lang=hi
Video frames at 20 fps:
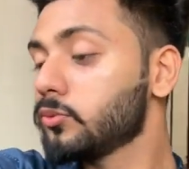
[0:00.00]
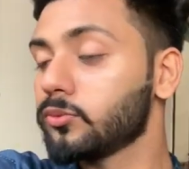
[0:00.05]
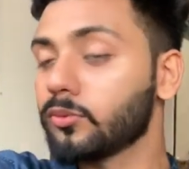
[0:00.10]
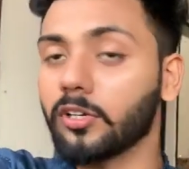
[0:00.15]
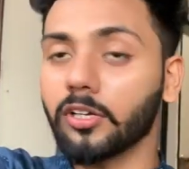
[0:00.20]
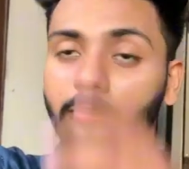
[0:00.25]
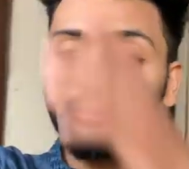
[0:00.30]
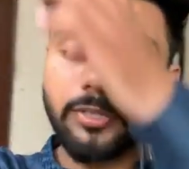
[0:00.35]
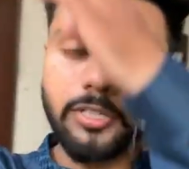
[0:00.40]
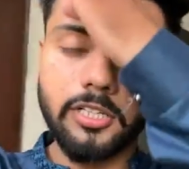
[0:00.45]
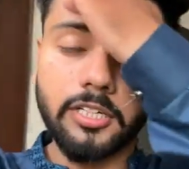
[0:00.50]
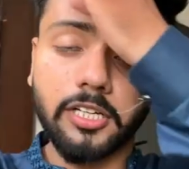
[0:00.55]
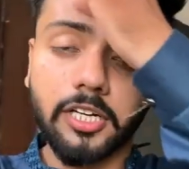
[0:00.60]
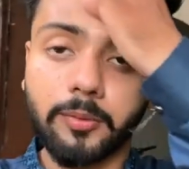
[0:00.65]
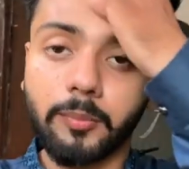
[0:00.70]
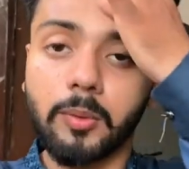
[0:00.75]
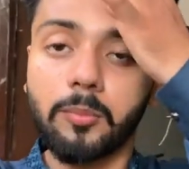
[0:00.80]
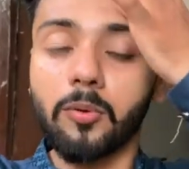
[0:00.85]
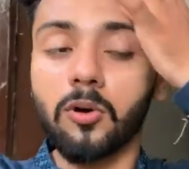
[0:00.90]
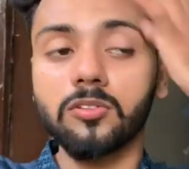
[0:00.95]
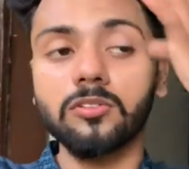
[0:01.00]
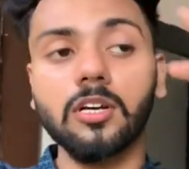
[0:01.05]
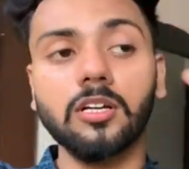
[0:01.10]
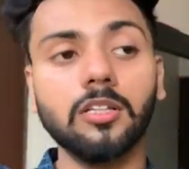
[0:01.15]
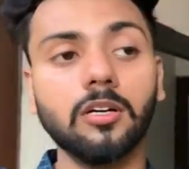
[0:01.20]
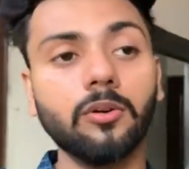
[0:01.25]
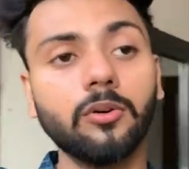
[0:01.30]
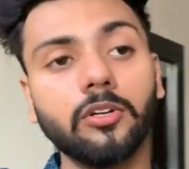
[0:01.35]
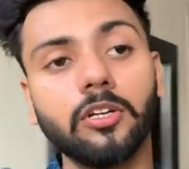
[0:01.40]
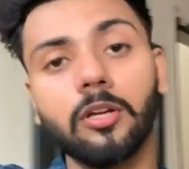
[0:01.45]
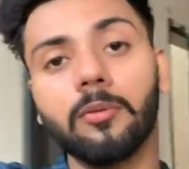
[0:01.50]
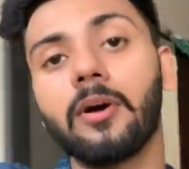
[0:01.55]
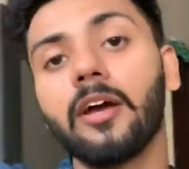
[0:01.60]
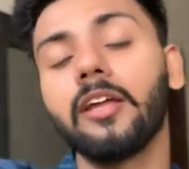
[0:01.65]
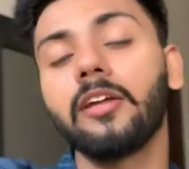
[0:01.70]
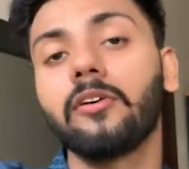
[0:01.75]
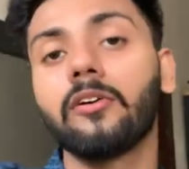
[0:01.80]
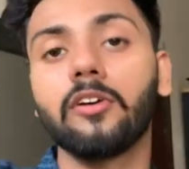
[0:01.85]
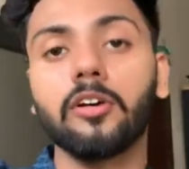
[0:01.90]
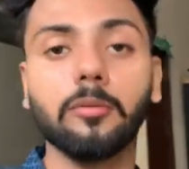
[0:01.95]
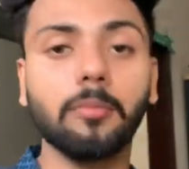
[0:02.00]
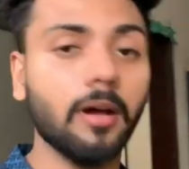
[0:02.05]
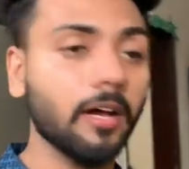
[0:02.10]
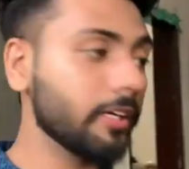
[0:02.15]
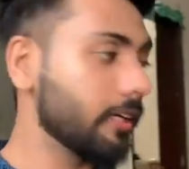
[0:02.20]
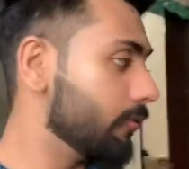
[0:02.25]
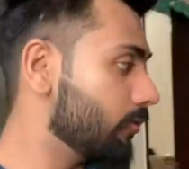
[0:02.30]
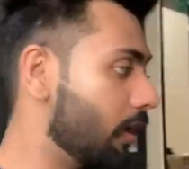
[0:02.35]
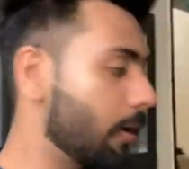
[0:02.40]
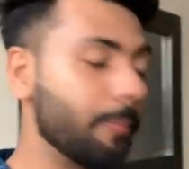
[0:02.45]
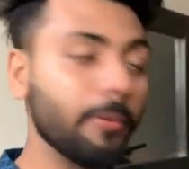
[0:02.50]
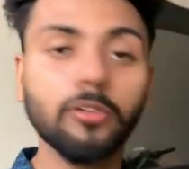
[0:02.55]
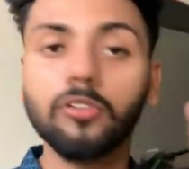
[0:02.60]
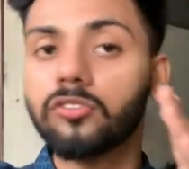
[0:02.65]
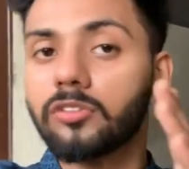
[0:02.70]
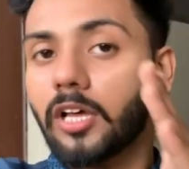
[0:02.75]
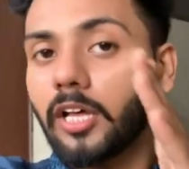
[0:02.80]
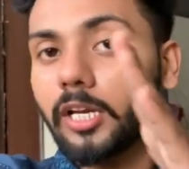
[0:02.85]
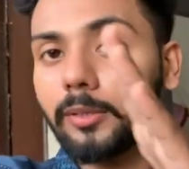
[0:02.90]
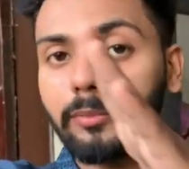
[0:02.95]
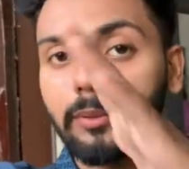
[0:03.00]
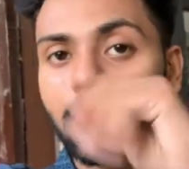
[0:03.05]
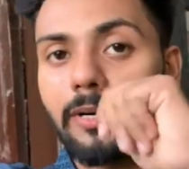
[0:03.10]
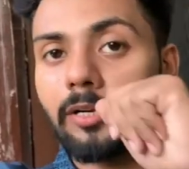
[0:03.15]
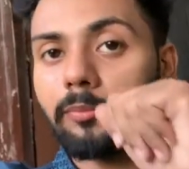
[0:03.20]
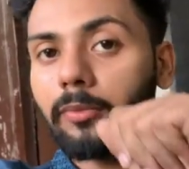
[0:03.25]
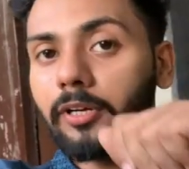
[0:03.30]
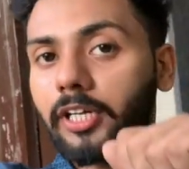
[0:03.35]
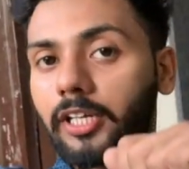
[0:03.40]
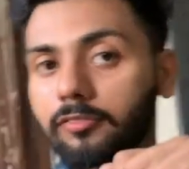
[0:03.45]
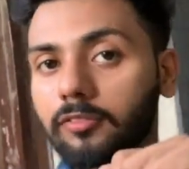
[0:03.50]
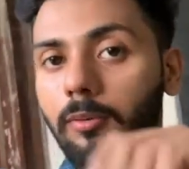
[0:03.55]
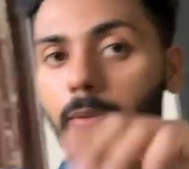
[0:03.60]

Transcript: गर्मी गर्मी बहुत ज़्यादा हो रही है भाई और बाकी वहाँ पे जो सारे मेहमान बैठे हैं